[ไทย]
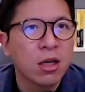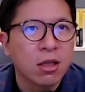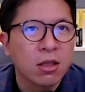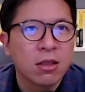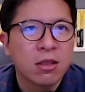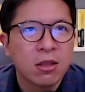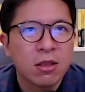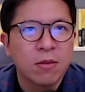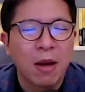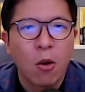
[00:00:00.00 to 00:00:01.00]
ง
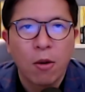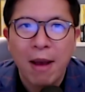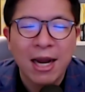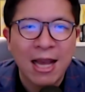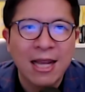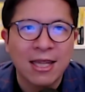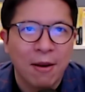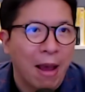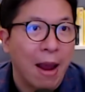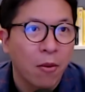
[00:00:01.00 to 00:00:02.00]
บางคนบ้านใกล้จั
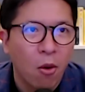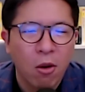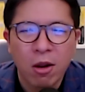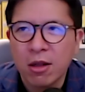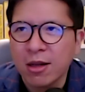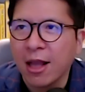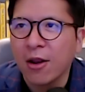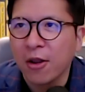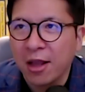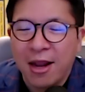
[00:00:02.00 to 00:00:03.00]
ดแปดโมงนะ
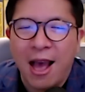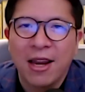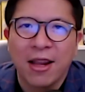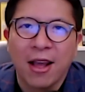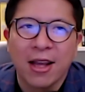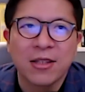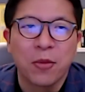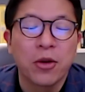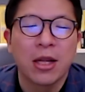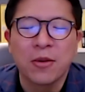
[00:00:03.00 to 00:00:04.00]
ก็ยังได้เนี่ยนะฮะส
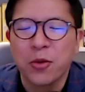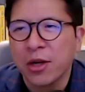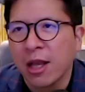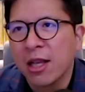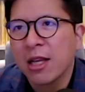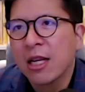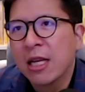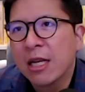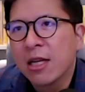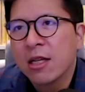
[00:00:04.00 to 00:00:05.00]
มมตินะสมมตินะ
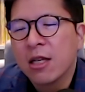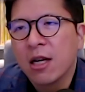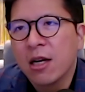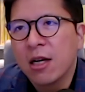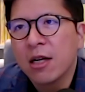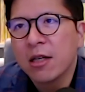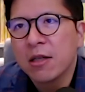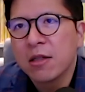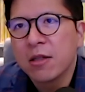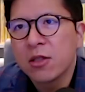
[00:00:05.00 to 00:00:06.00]
เอ่อ
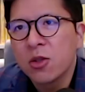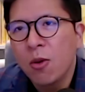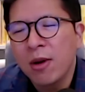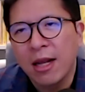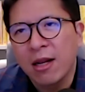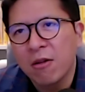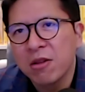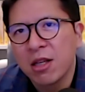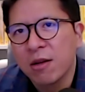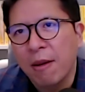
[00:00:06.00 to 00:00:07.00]
ช่วงไหนถ้าเรา
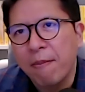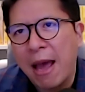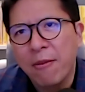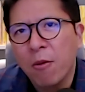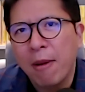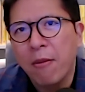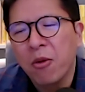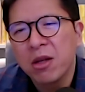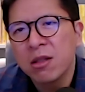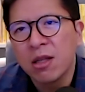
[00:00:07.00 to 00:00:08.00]
ตื่นแบบแปดโมงแปดโม
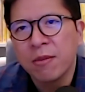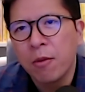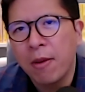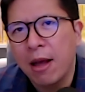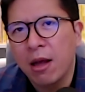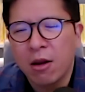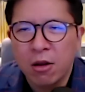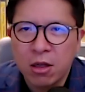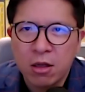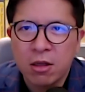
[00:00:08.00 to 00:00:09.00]
งครึ่งตื่นปุ๊บแล้ว
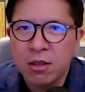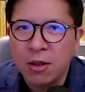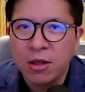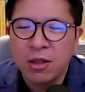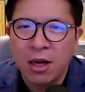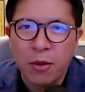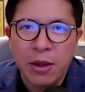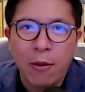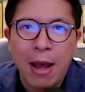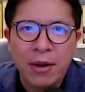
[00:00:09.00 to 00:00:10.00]
ก็ตอนกวี
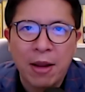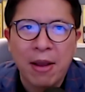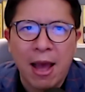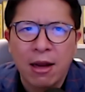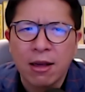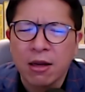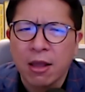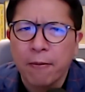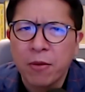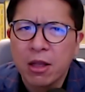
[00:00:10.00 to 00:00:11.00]
ก็ว่ามาทำงานเลย
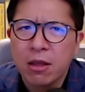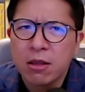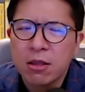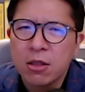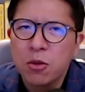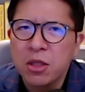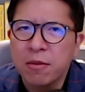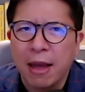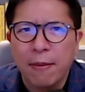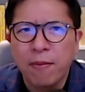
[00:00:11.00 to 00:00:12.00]
เนี่ยรู้สึก
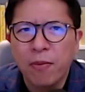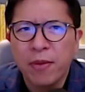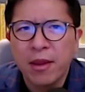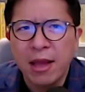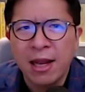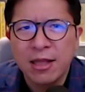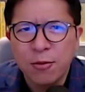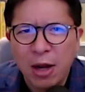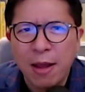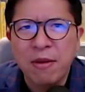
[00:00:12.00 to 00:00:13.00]
แบบ
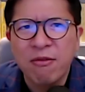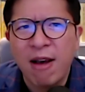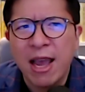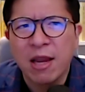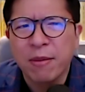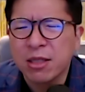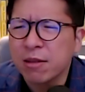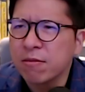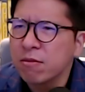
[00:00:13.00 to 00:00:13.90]
เวลามีไฟเนี่ยมันจะ